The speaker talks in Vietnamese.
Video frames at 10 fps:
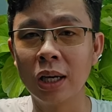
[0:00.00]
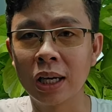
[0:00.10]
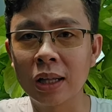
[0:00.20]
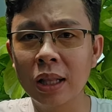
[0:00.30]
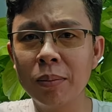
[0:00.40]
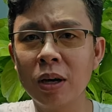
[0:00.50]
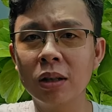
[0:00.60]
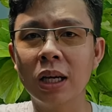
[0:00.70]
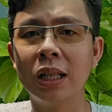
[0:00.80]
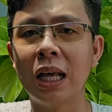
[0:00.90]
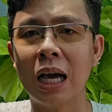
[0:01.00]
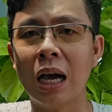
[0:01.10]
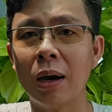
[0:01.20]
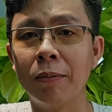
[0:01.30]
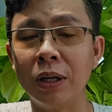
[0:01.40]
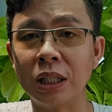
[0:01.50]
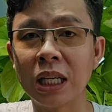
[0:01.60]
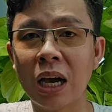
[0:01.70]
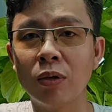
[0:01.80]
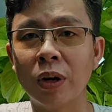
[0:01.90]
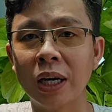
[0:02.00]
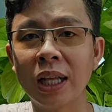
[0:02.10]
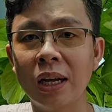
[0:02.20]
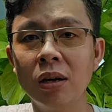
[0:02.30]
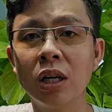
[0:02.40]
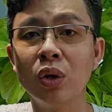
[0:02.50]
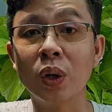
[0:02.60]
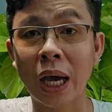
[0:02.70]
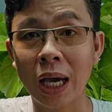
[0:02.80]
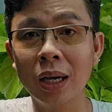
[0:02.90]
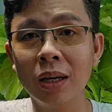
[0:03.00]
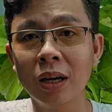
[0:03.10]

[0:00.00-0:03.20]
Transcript: cái clip đó có tên là vì sao phải thay nước khi nuôi cá